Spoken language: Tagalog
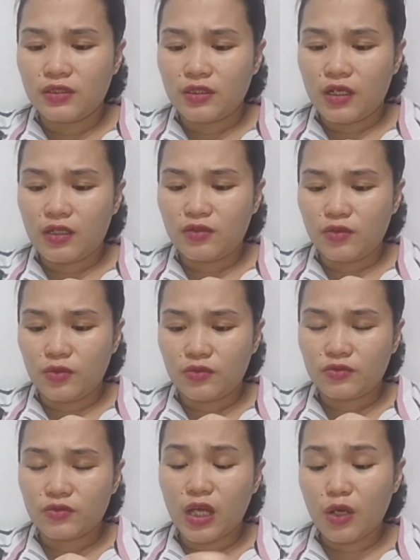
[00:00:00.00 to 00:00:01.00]
ano,
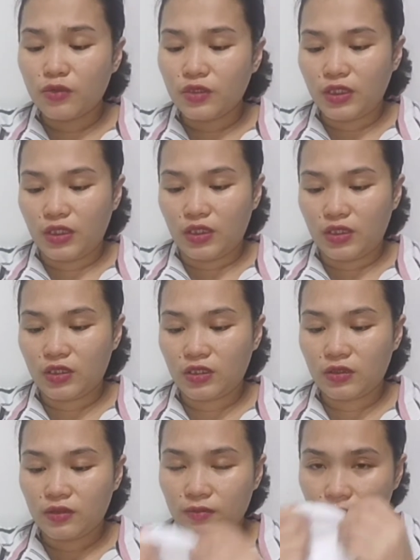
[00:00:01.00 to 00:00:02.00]
downing.
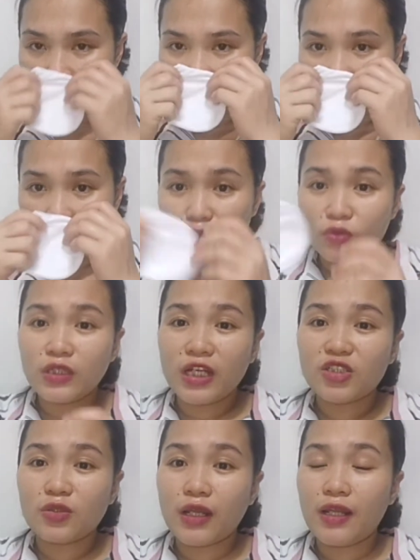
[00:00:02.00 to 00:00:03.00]
Yung
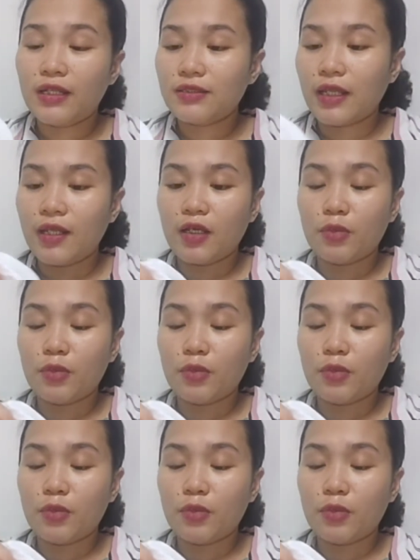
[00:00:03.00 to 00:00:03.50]
natural lang talaga.